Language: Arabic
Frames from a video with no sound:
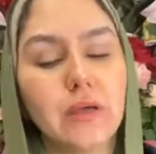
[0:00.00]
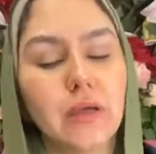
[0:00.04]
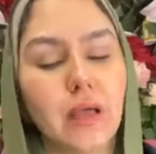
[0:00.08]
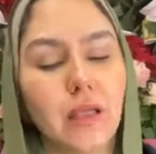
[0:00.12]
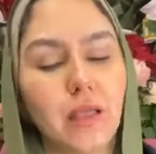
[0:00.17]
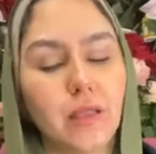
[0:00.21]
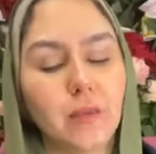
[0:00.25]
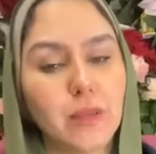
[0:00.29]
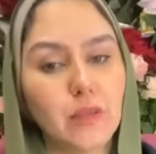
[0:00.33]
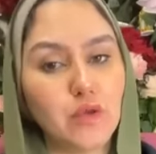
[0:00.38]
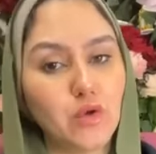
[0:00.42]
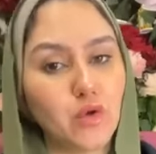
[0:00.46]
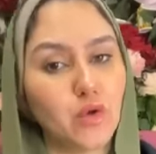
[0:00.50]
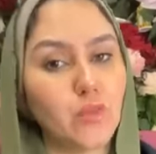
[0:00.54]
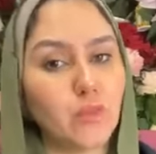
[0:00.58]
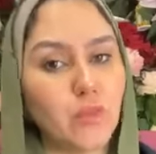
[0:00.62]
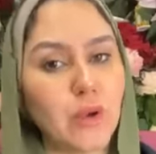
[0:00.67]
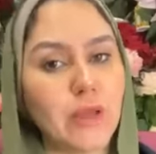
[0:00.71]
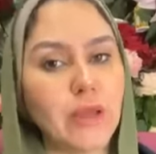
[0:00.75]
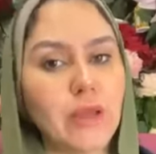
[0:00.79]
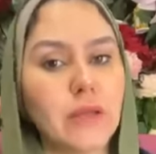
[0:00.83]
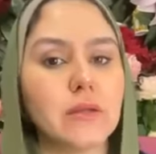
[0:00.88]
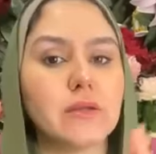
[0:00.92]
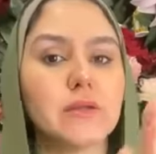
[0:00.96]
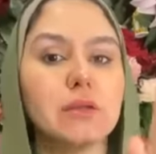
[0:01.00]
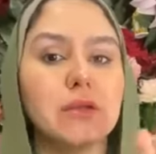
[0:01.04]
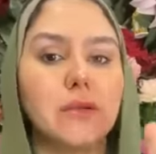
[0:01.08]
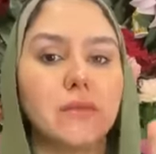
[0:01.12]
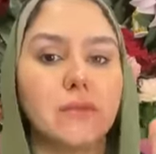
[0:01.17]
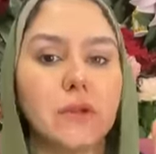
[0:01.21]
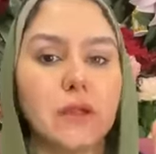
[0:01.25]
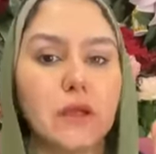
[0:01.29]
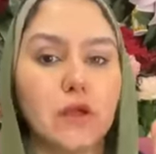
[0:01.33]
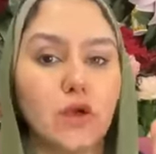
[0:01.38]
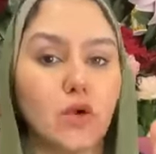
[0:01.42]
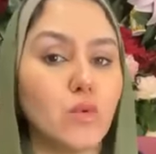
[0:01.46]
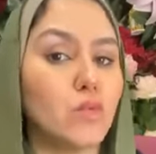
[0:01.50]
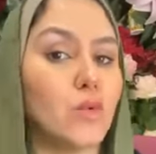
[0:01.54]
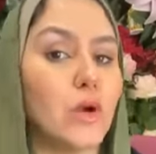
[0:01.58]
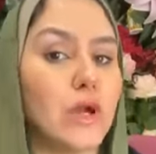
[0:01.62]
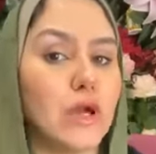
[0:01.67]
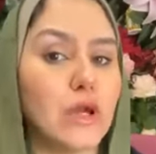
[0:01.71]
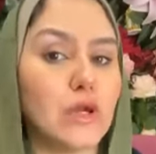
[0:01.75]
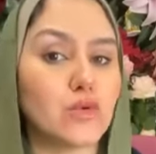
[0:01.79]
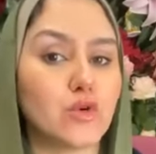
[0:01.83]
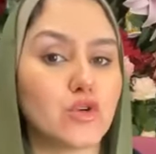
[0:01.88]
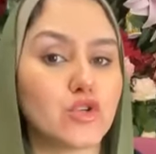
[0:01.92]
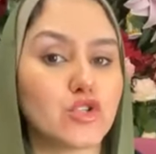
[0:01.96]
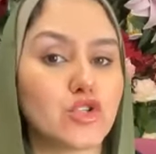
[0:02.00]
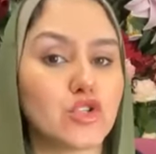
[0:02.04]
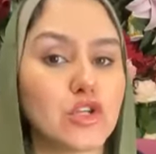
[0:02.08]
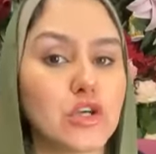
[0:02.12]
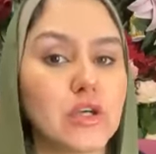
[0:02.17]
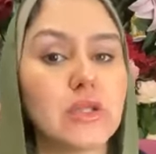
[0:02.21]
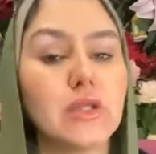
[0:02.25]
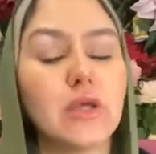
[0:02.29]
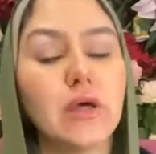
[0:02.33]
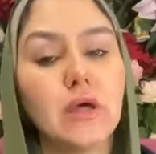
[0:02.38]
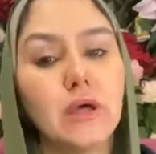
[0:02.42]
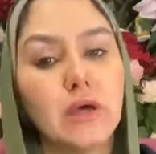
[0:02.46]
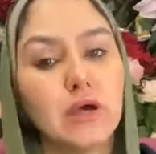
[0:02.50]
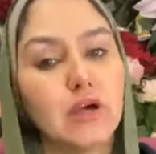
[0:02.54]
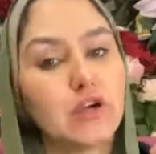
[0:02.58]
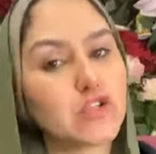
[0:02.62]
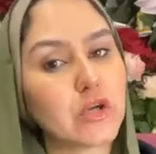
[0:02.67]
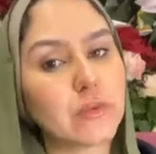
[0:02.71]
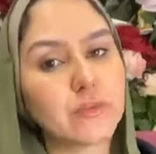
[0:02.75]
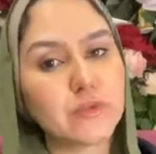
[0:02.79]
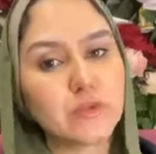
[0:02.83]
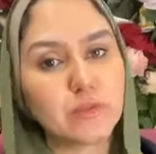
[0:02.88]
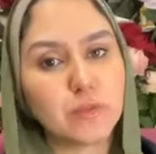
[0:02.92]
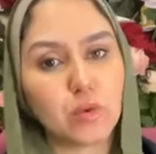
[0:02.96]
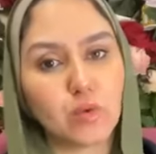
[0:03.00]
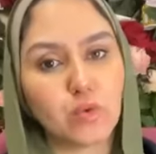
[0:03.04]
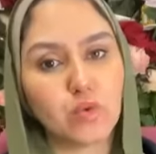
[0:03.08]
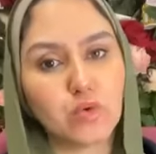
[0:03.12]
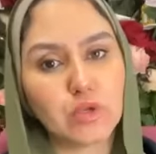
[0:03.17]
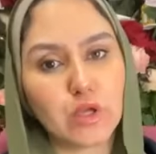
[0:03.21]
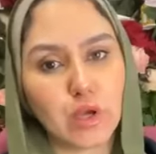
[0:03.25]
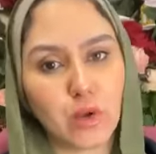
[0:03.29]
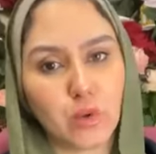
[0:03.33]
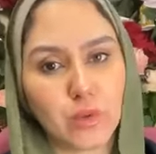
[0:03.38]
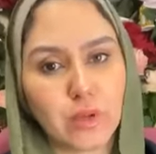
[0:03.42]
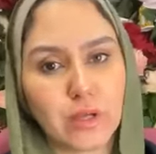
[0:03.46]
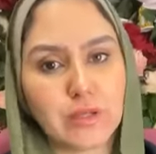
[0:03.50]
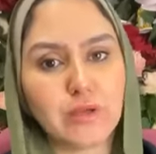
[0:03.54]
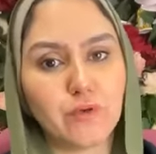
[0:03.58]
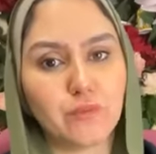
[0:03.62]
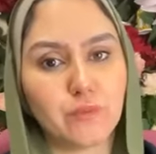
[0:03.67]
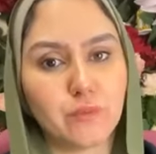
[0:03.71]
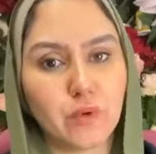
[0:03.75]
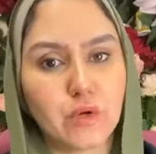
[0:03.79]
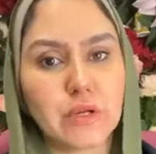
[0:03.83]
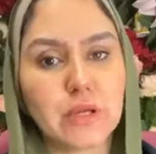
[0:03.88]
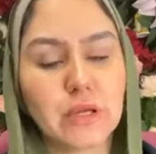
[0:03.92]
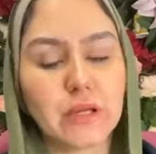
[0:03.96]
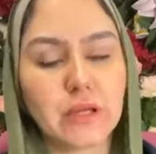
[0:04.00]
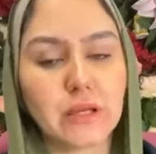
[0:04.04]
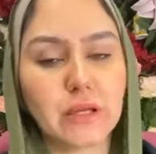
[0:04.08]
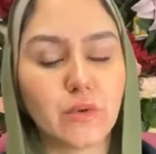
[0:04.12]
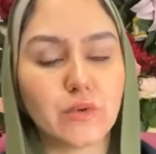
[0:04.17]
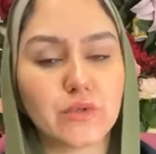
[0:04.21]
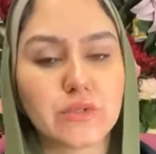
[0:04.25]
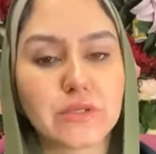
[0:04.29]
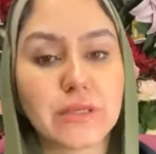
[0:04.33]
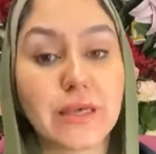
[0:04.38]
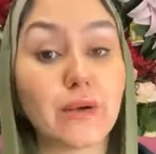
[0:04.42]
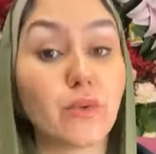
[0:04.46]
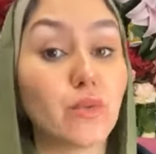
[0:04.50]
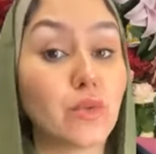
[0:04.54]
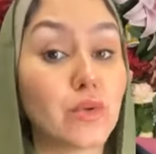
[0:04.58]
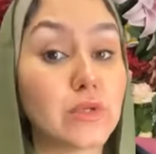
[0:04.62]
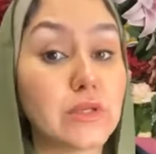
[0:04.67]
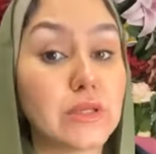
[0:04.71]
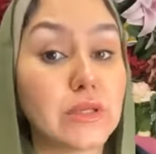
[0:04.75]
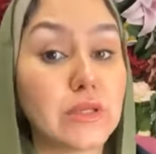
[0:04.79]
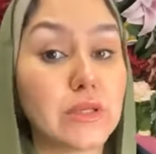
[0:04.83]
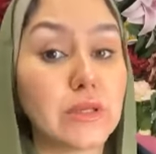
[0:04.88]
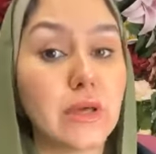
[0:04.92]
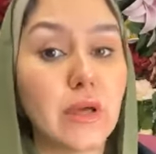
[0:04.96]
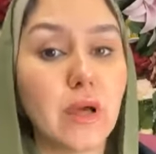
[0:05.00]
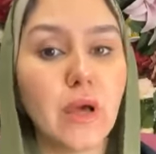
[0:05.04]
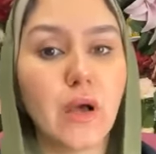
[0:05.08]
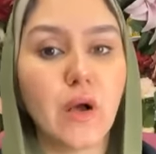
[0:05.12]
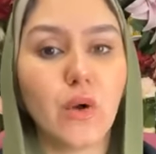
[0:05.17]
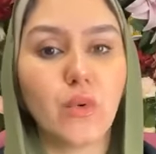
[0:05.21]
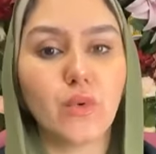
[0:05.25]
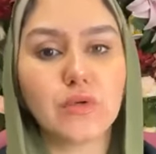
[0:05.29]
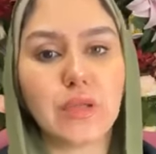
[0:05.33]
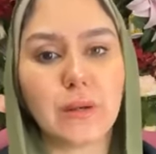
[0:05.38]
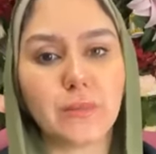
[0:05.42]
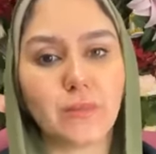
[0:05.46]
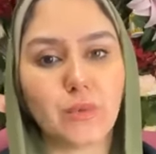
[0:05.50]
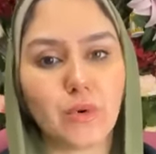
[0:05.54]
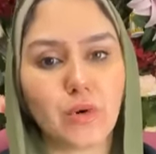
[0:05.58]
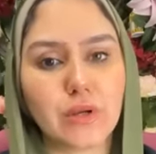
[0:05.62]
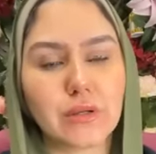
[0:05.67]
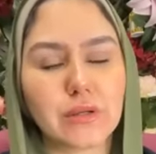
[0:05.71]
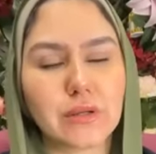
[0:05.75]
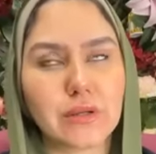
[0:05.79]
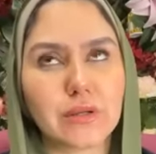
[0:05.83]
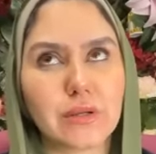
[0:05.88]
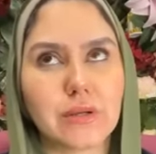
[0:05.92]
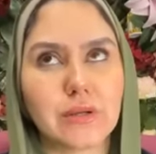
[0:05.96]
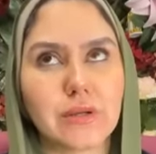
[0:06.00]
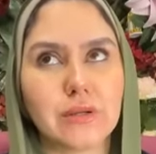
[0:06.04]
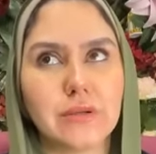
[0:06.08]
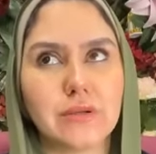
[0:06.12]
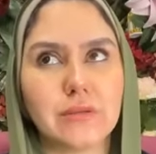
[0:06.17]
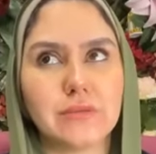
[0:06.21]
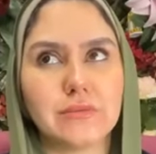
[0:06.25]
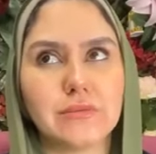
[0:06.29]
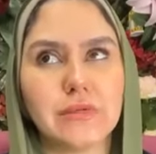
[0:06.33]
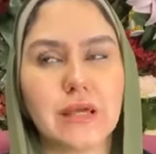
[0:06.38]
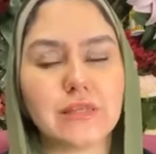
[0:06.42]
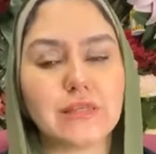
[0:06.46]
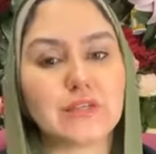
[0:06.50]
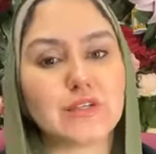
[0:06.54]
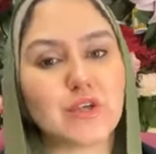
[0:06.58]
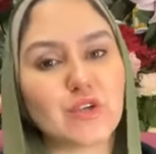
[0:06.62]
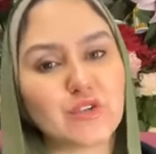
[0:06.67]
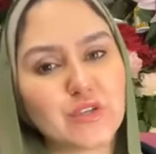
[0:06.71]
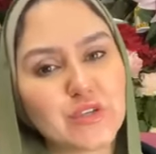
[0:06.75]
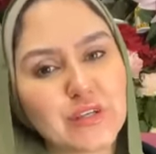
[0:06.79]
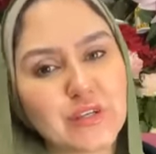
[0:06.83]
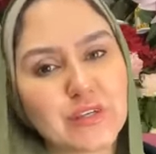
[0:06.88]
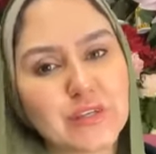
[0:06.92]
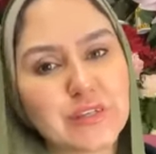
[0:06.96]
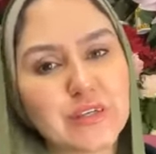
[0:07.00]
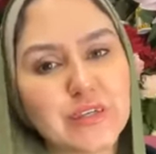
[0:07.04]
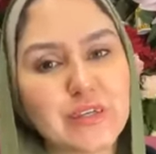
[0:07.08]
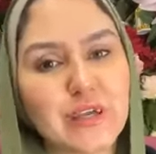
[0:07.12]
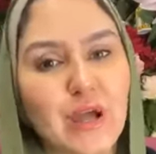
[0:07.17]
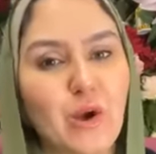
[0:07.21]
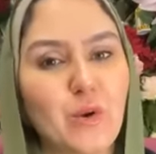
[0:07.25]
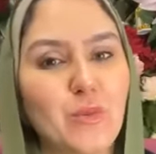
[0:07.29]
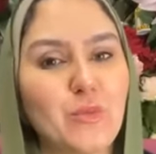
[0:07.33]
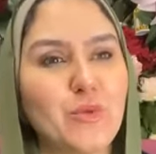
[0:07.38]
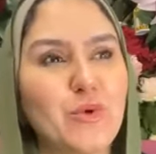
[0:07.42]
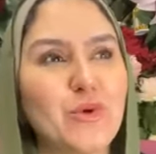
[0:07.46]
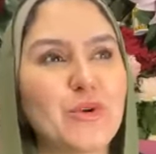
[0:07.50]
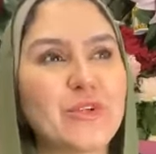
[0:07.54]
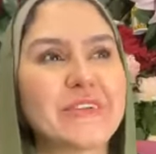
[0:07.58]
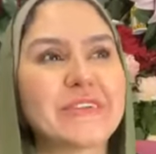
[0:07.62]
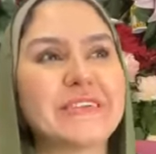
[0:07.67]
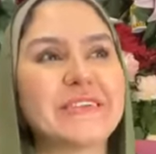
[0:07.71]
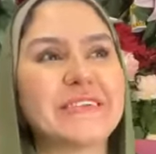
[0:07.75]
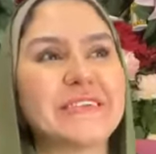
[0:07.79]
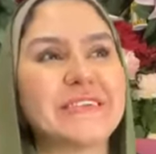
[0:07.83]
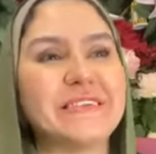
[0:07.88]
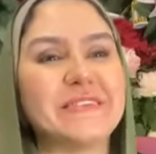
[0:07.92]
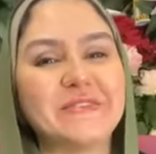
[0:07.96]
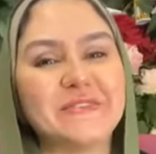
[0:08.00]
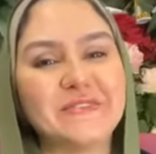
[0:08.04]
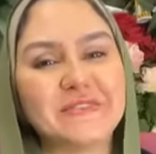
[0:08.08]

يعني من يوم واحد ليوم 21 الشمس موجودة اوريدي في برج الجوزاء ودي وده برج آه، يعني صديق ليك أو برج